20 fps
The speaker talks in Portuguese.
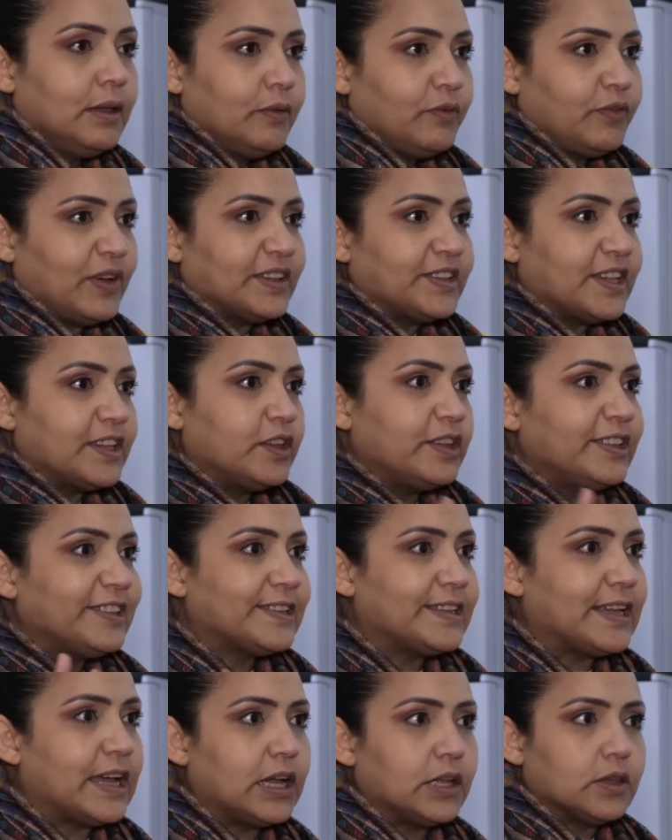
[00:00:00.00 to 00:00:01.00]
fazendo
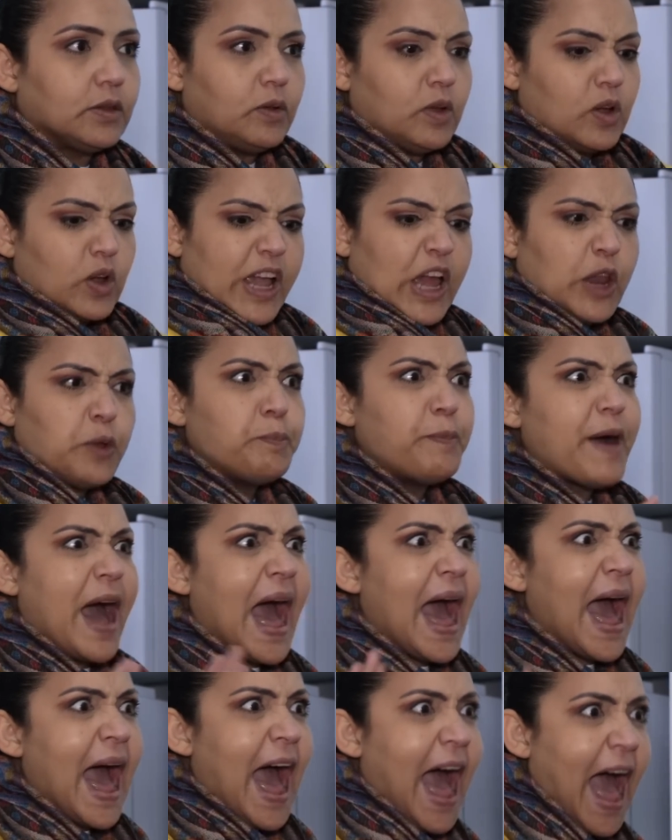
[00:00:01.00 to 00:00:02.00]
escândalo. Eu quero
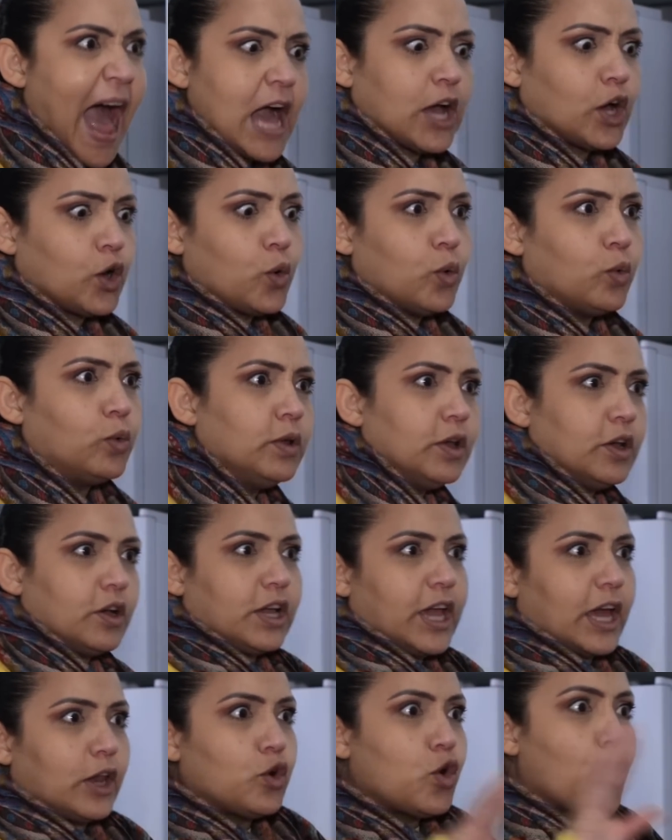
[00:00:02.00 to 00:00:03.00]
barraco, eu
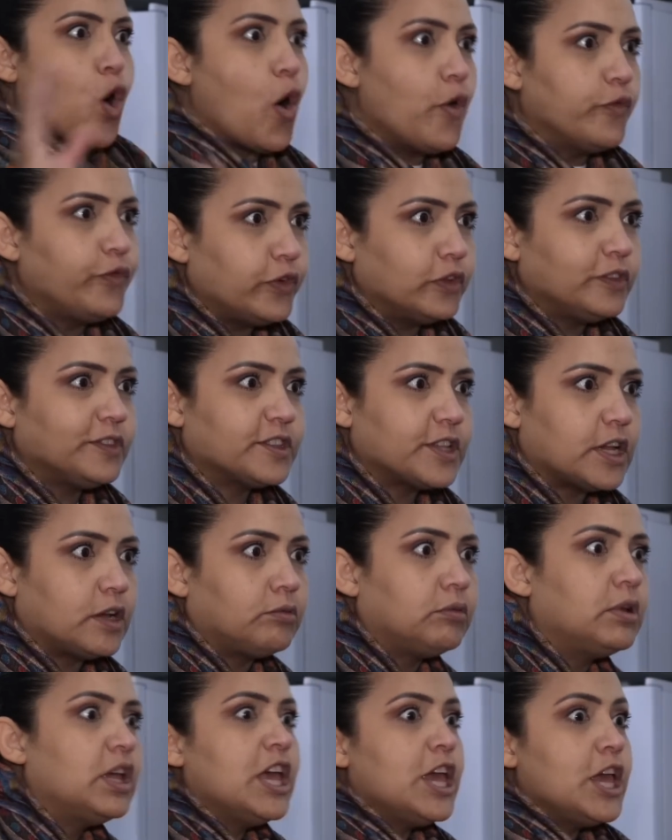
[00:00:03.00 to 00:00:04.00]
quero
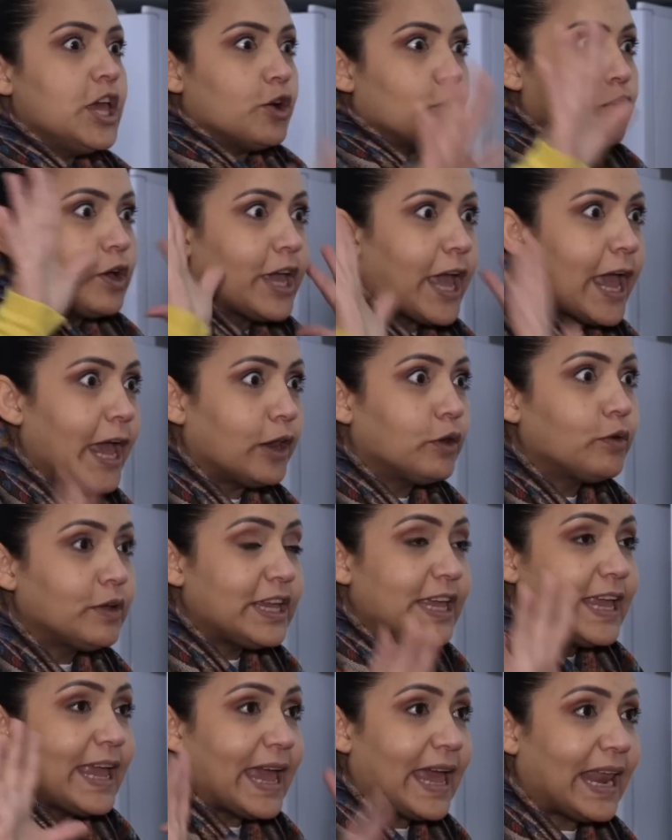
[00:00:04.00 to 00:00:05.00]
confusão, eu quero
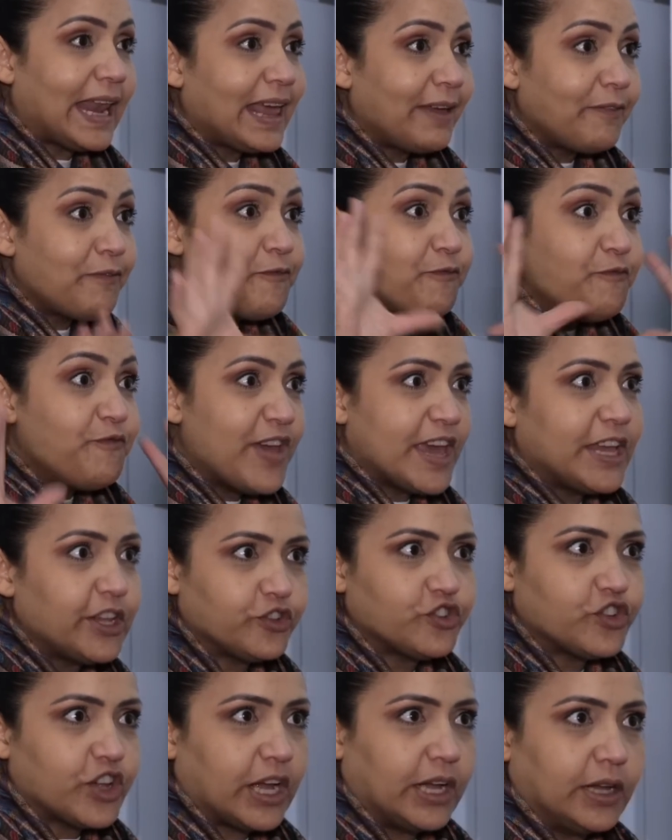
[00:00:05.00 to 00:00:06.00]
que ela
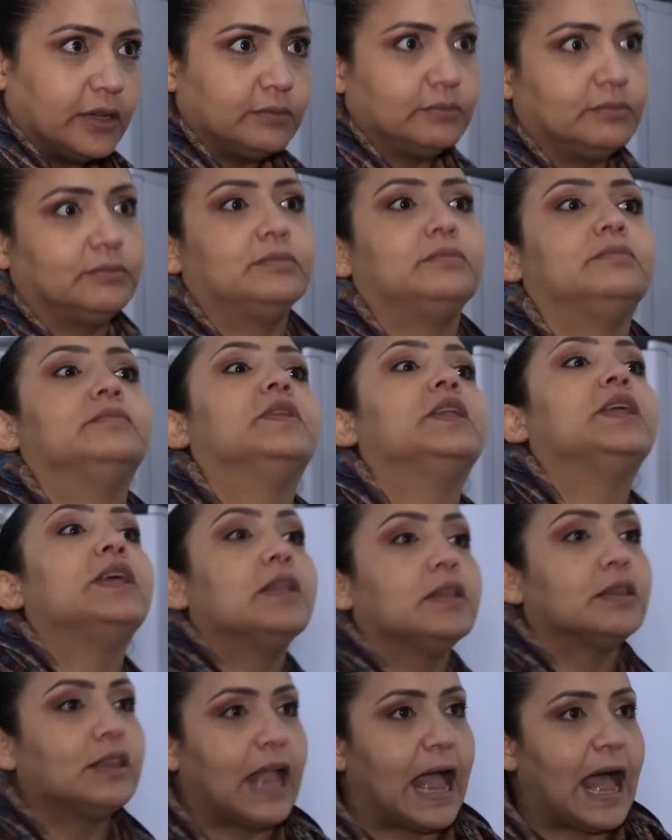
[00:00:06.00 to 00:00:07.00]
veja. Tá combinado.
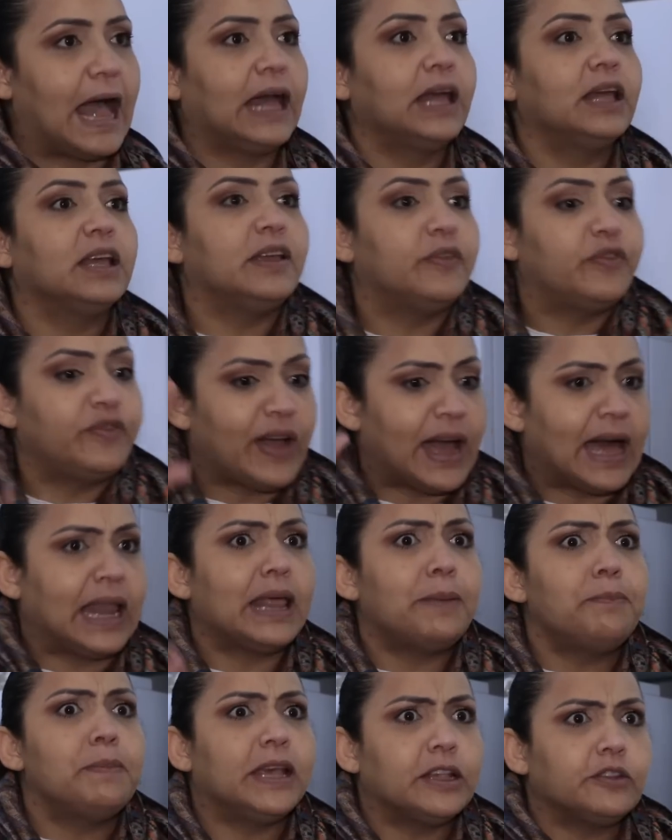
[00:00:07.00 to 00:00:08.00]
Tá? E
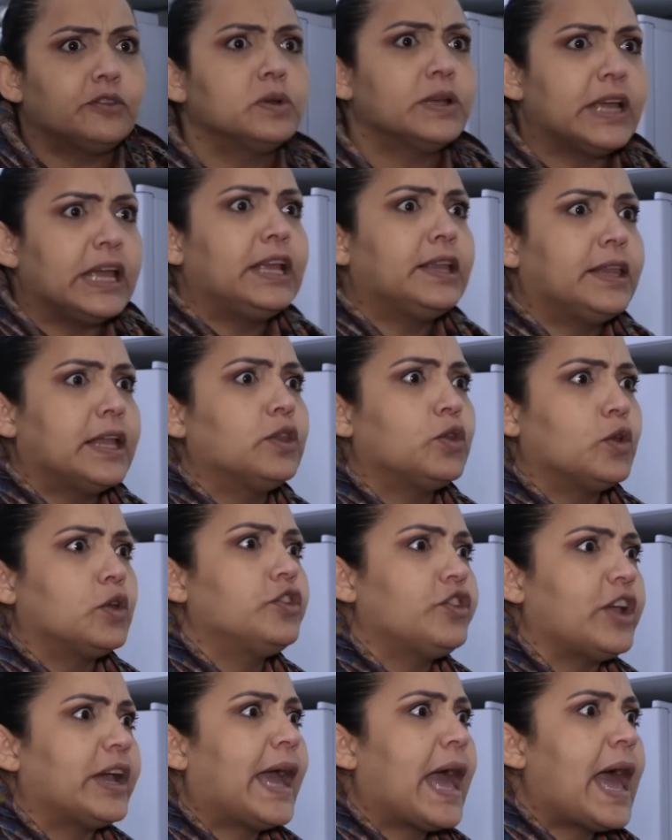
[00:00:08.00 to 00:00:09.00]
fala mesmo que ele tentou
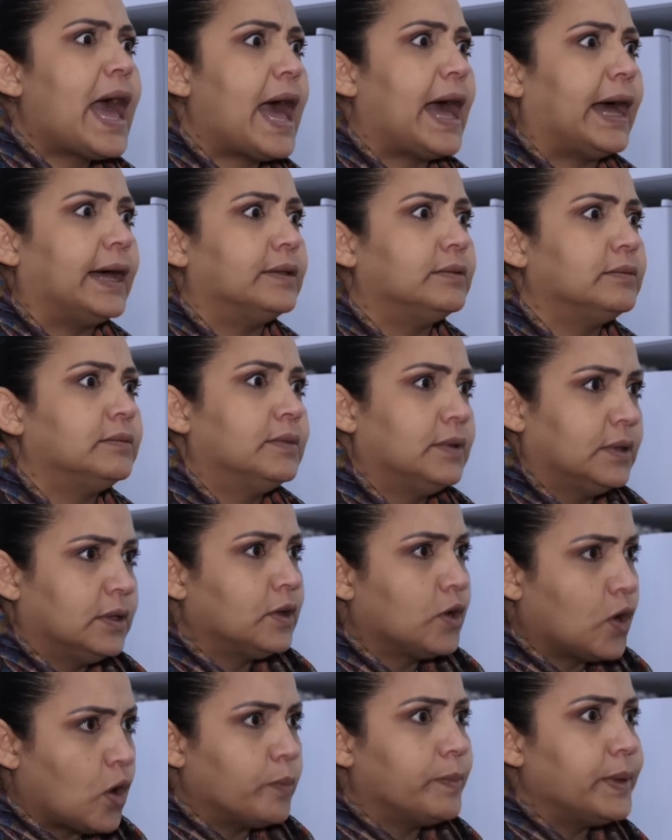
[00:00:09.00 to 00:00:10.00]
te agarrar. Tá.
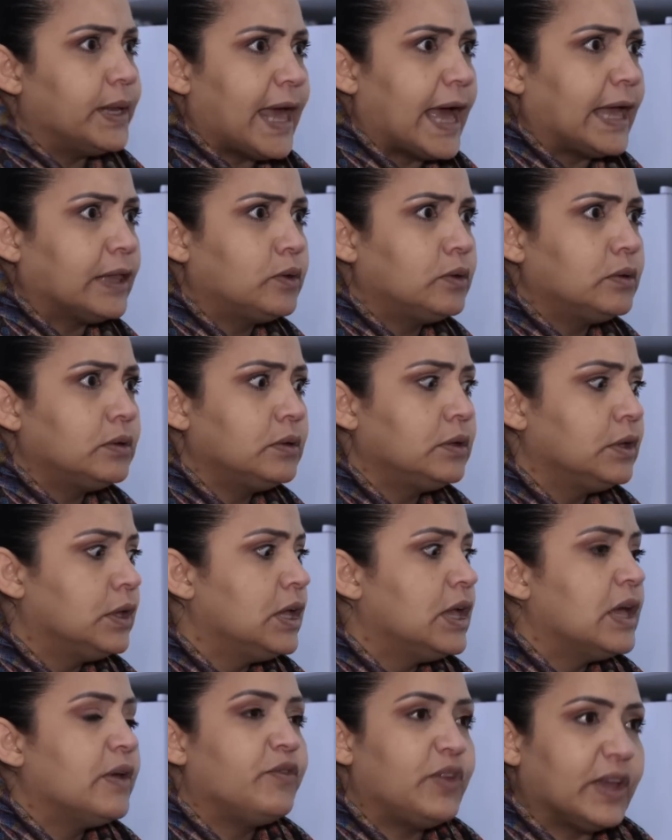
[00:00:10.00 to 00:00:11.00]
Combinado?
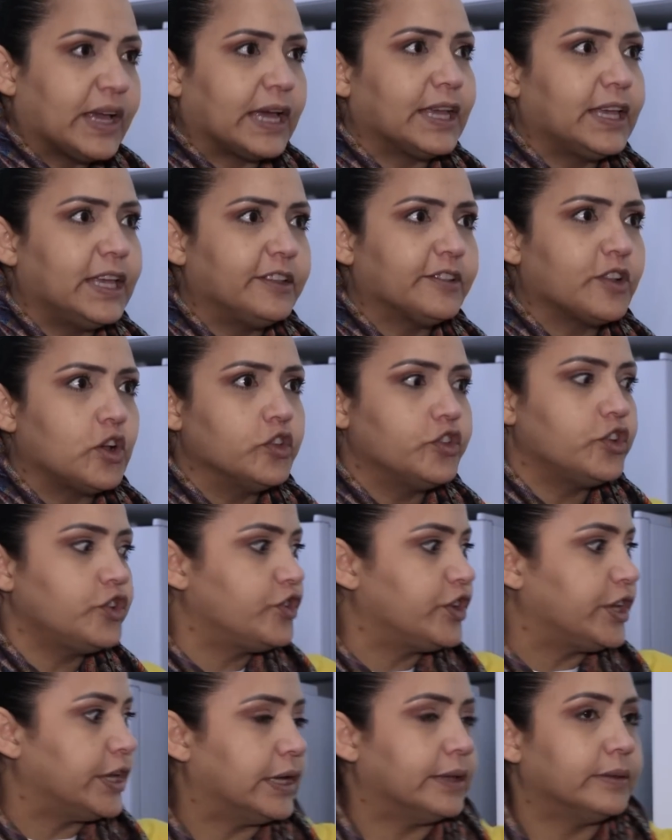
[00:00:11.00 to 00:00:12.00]
Combinado. Fica aqui
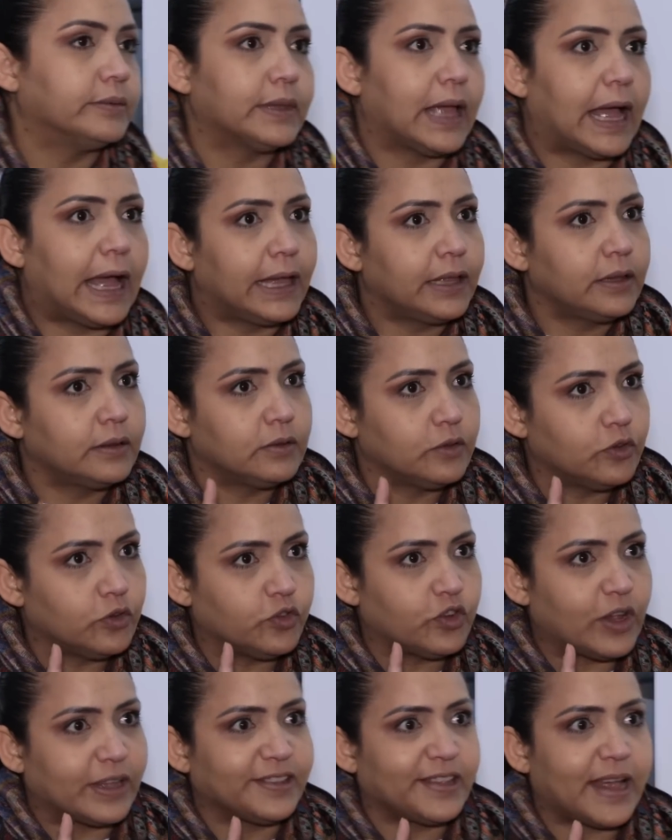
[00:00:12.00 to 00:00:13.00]
escondidinha, tá? tá? Uhum.
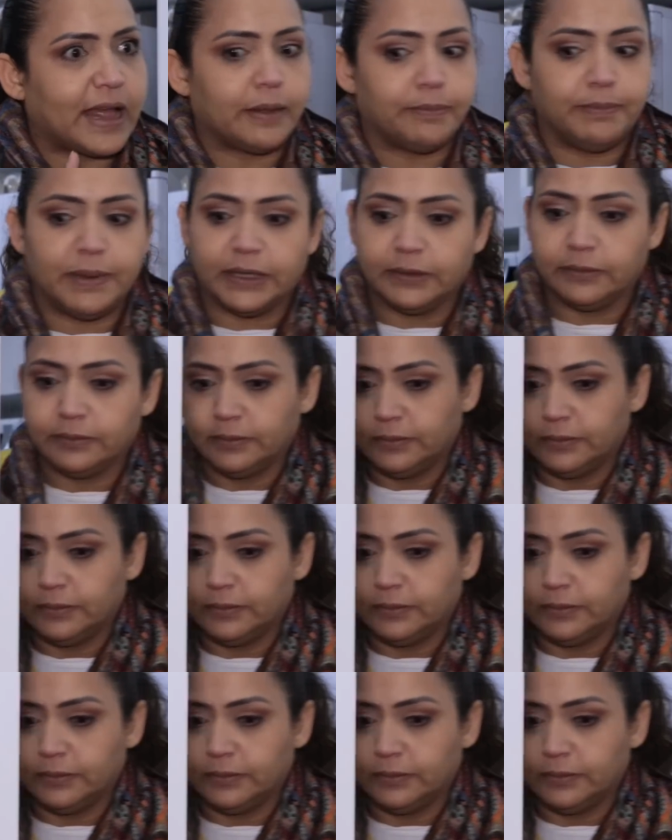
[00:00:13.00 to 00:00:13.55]
Já sabe.